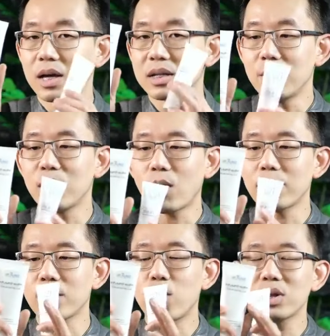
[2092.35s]
จะมีความ
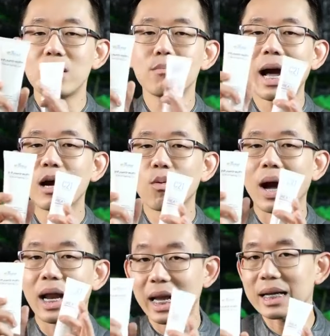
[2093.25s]
เข้มข้นที่มากก
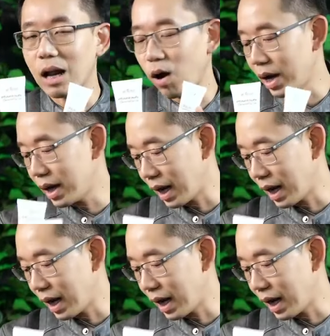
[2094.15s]
ว่าเล็กน้อย